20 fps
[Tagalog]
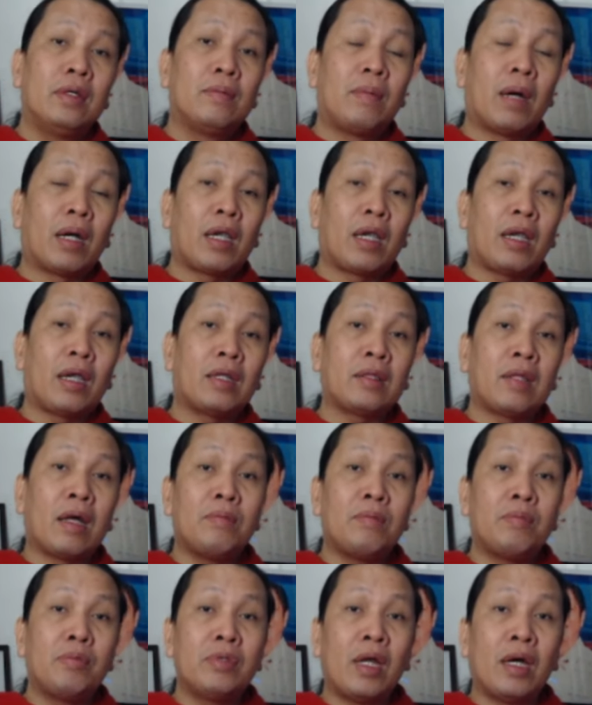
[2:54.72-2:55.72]

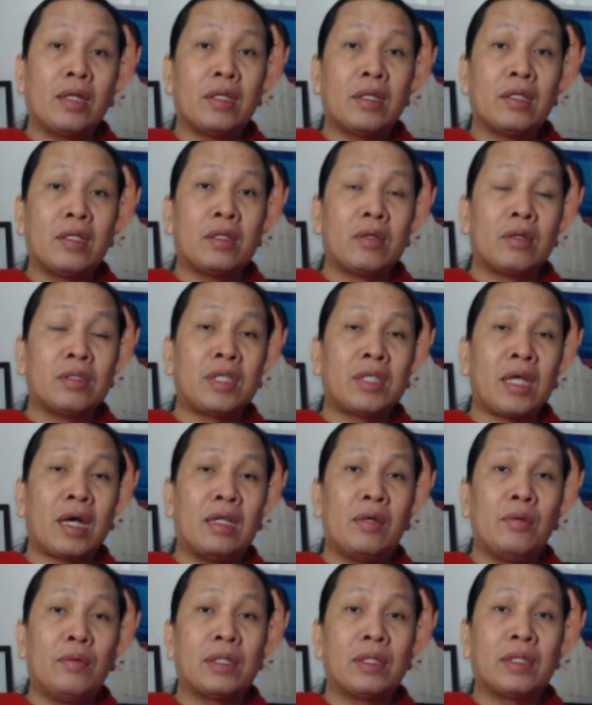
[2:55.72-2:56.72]
Makikita po natin ito sa
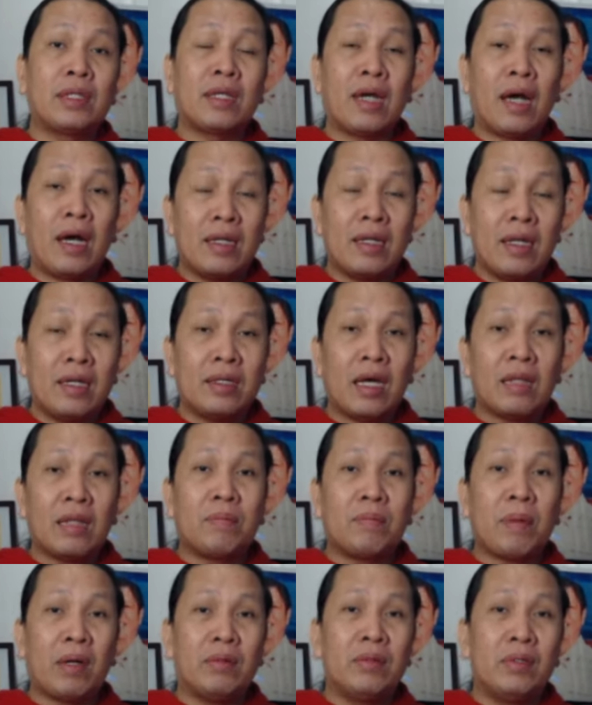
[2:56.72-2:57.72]
kaliwat kanan
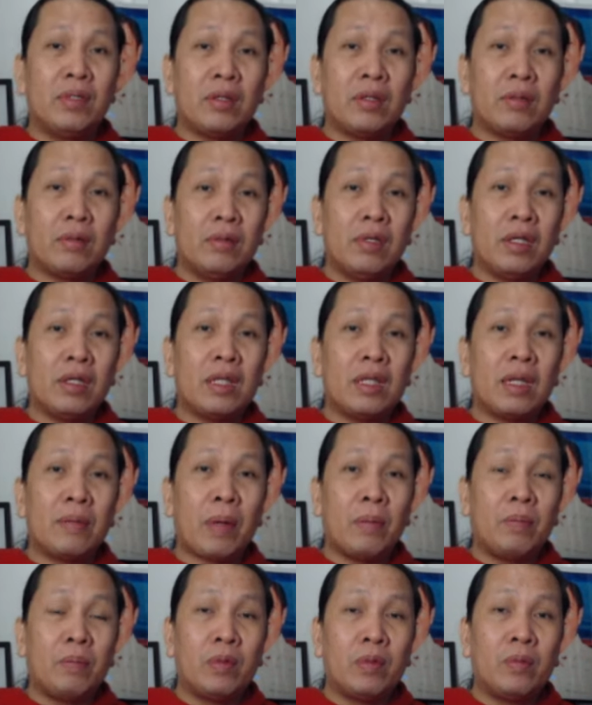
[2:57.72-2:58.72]
at paulit-ulit na
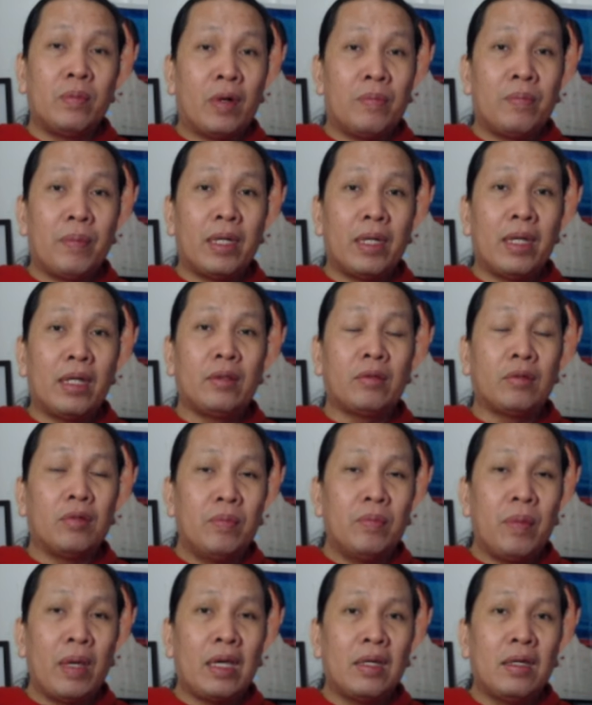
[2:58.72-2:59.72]
pambobomba ng
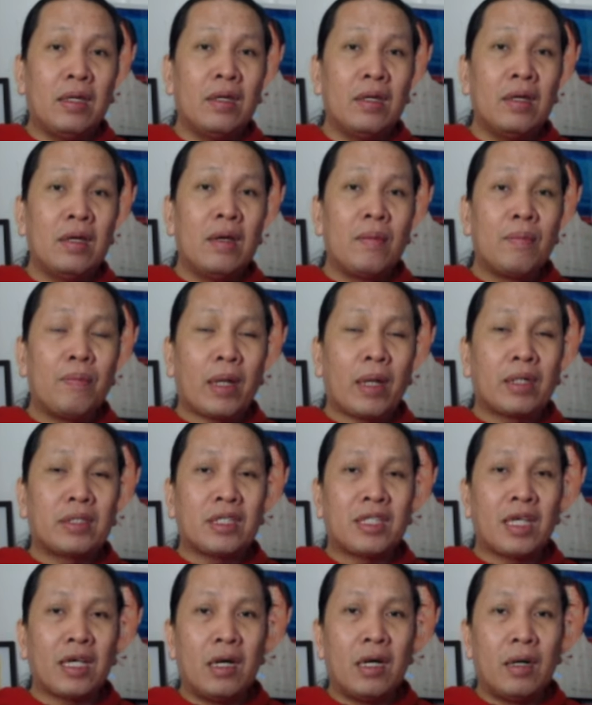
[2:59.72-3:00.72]
tubig,
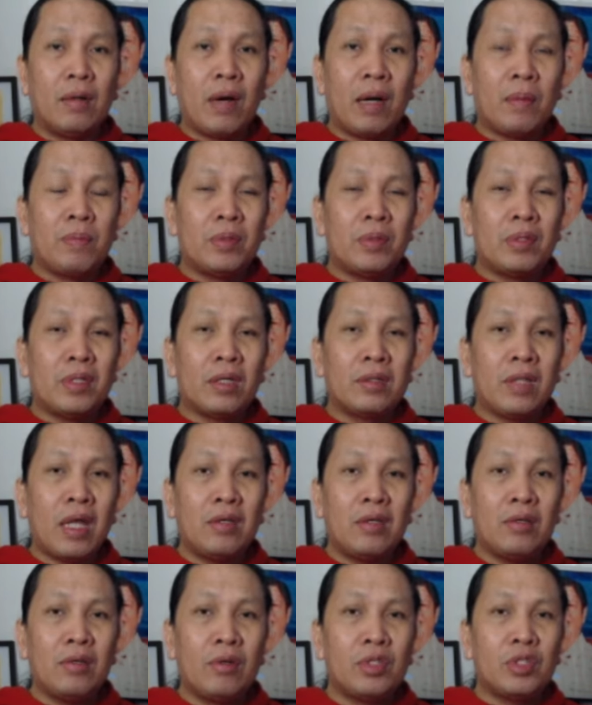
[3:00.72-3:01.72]
pagsasagawa po ng
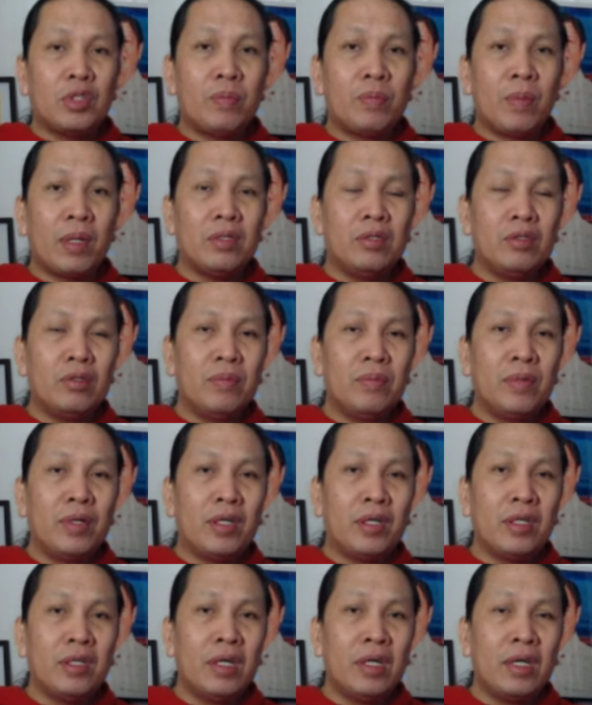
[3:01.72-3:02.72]
dangerous
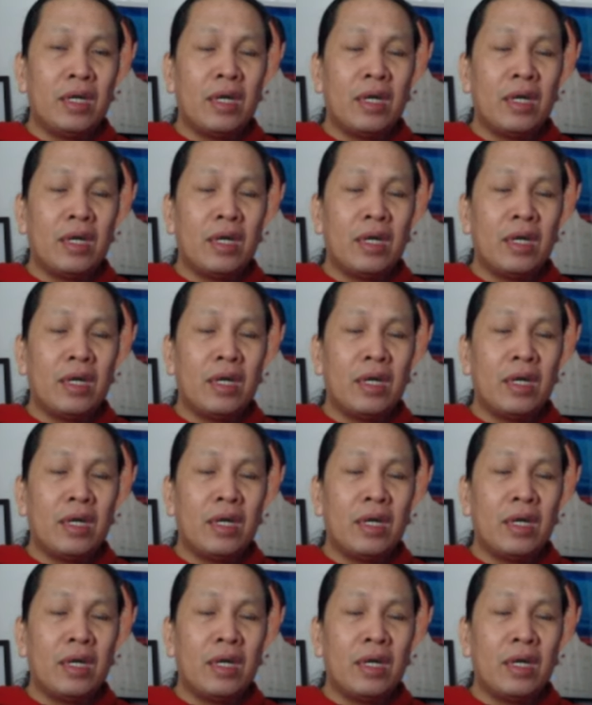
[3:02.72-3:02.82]
maneuver,